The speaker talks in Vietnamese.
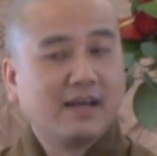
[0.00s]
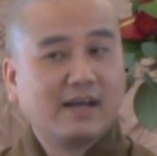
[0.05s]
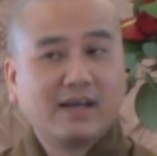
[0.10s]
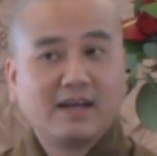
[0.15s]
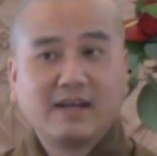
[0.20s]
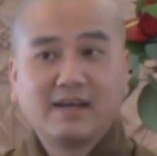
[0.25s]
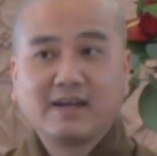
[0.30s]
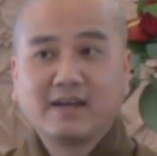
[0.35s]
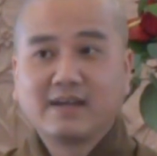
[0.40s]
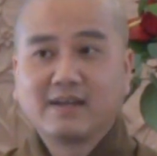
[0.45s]

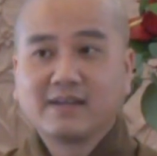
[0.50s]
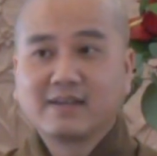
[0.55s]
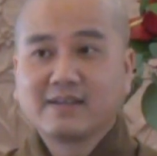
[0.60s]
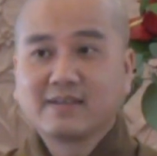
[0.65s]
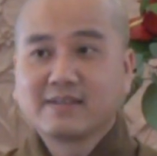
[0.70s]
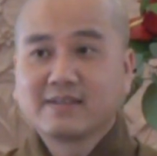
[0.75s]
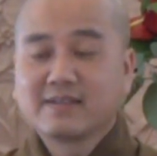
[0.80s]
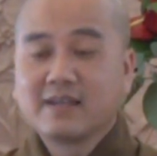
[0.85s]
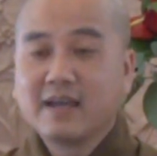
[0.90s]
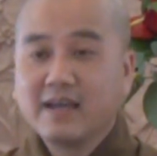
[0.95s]
à,
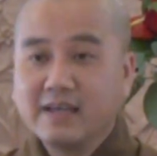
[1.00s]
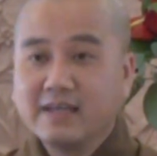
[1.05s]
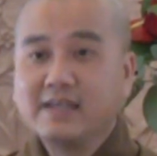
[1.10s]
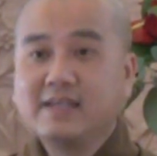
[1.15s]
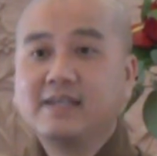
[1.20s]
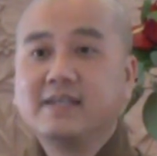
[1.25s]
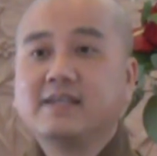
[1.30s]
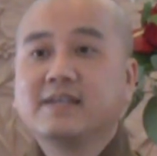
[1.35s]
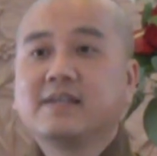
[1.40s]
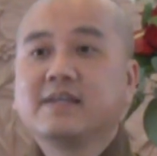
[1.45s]

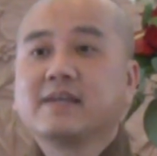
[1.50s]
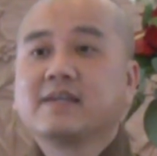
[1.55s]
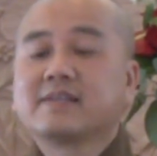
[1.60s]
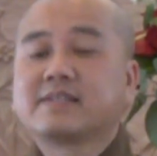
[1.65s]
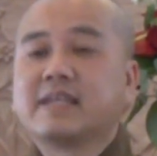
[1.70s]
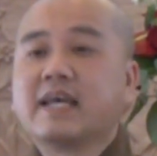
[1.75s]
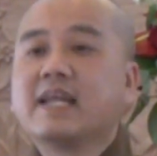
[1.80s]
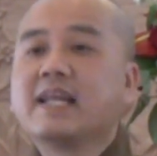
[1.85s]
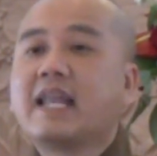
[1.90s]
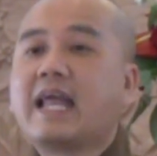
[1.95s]
thì
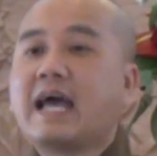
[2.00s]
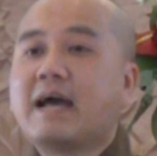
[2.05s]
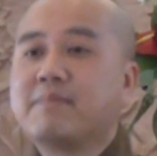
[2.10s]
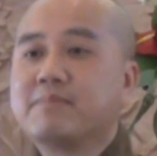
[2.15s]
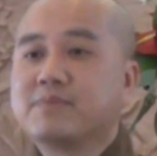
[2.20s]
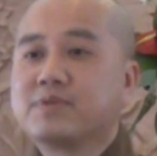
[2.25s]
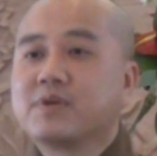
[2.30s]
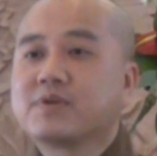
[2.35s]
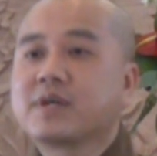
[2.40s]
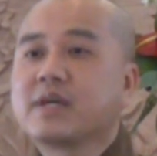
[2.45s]
sẽ
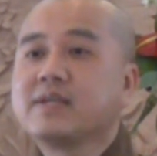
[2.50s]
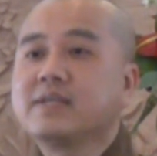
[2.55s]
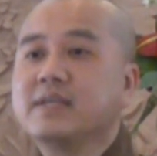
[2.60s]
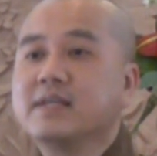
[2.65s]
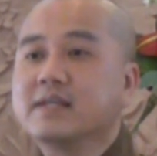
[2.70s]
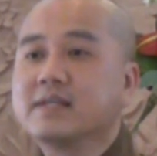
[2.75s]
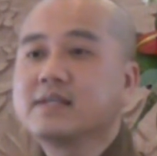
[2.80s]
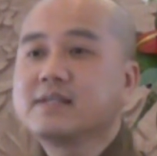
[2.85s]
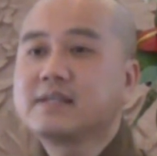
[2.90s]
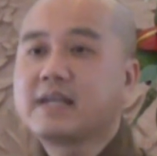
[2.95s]
làm cho cái
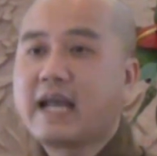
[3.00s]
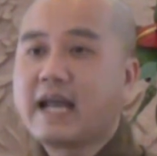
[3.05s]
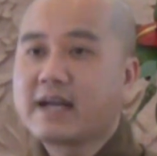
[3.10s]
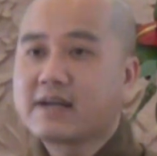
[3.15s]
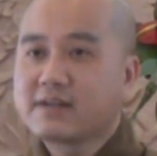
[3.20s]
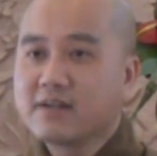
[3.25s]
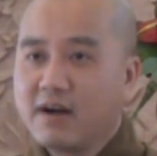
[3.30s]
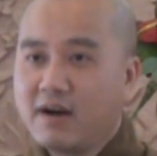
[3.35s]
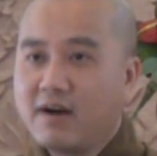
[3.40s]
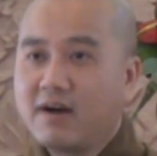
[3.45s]
dĩa thức
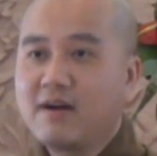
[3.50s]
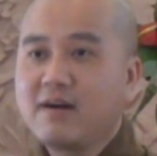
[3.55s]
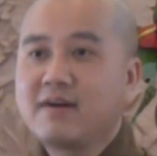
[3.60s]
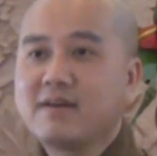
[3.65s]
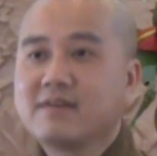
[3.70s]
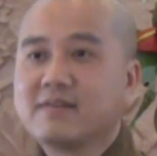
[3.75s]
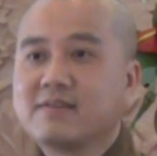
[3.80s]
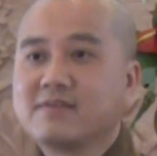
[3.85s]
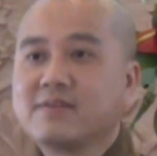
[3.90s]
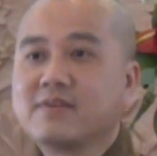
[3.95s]
ăn
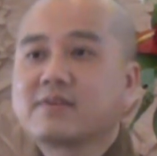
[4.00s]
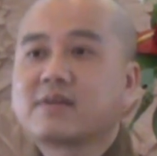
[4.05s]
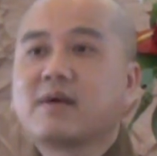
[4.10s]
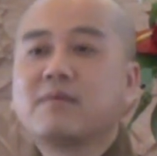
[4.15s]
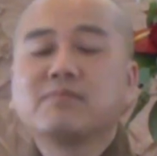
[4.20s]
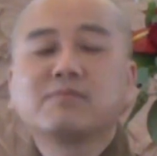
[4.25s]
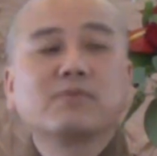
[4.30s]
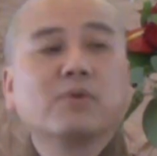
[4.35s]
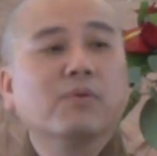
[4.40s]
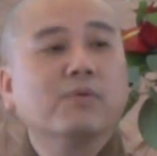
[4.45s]
đó nó
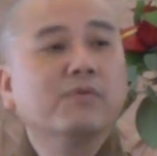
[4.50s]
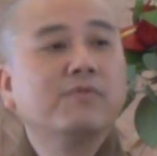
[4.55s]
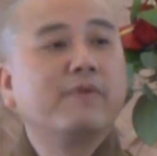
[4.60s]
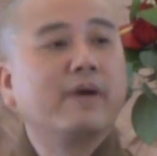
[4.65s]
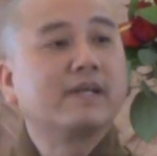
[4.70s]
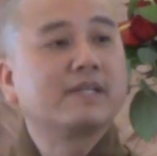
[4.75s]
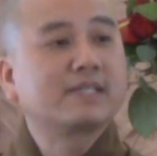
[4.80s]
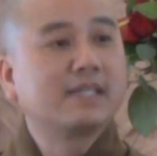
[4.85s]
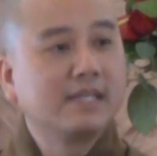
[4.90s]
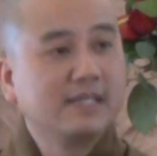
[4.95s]
không
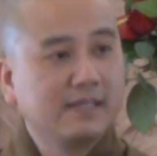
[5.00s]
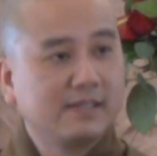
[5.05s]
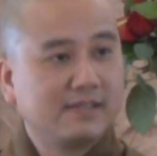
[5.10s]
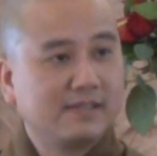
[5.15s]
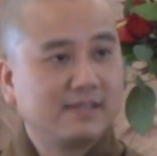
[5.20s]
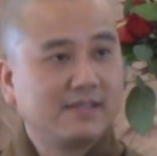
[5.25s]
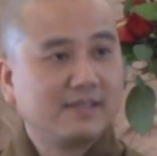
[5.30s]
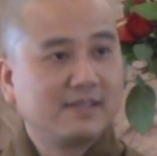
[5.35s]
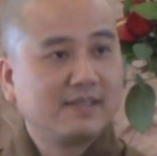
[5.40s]
đủ vệ sinh